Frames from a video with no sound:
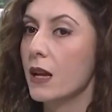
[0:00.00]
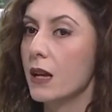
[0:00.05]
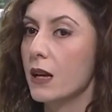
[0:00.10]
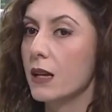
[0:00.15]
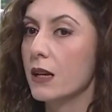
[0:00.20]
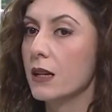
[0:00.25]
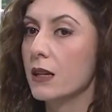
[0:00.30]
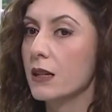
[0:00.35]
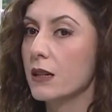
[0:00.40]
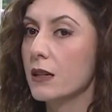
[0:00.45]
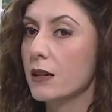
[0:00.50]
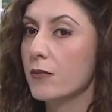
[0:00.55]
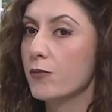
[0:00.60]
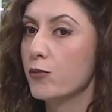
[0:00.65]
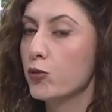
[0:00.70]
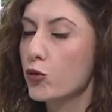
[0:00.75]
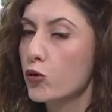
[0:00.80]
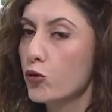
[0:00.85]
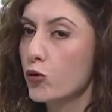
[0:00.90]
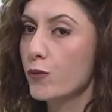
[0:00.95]
Ee,
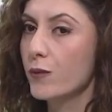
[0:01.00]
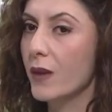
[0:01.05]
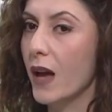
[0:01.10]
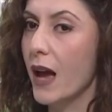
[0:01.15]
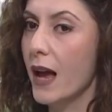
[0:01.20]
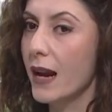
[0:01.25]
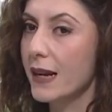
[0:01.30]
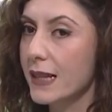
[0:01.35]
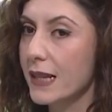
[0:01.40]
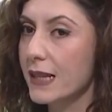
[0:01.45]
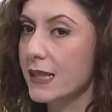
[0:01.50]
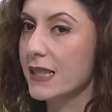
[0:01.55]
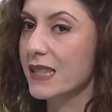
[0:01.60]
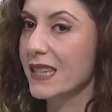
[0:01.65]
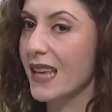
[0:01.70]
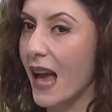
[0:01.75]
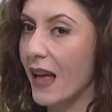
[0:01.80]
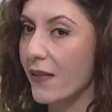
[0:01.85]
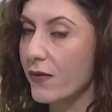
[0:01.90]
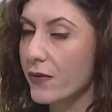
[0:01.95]
bu durumda herkes
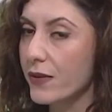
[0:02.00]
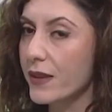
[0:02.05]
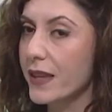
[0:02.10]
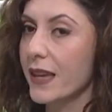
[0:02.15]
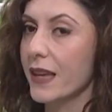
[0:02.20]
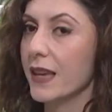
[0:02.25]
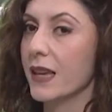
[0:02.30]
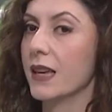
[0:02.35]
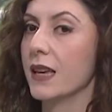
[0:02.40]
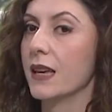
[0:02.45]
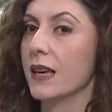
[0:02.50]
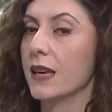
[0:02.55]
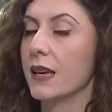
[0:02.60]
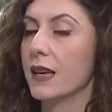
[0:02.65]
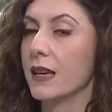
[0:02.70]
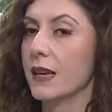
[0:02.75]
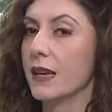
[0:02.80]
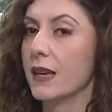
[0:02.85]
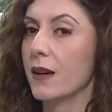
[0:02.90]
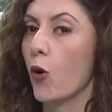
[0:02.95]
kendi
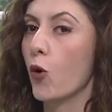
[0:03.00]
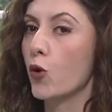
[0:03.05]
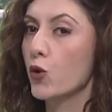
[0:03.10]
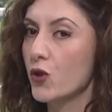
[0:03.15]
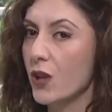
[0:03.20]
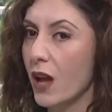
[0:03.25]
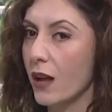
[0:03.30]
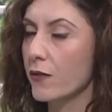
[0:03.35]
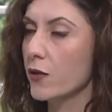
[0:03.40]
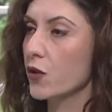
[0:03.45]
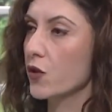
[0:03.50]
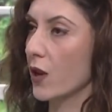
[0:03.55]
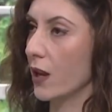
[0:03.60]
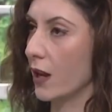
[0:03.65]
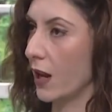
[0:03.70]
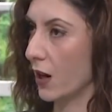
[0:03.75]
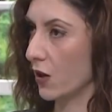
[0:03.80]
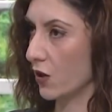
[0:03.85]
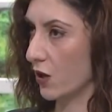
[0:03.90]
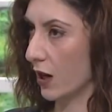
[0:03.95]
e, hoşlandığı
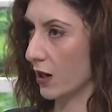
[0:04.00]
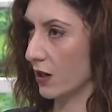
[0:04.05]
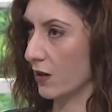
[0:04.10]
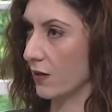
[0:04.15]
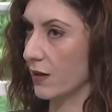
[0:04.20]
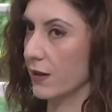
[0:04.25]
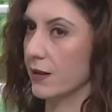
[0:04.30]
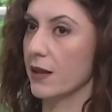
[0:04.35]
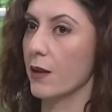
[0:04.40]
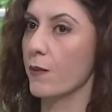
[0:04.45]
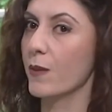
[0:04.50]
şeyler çerçevesinde.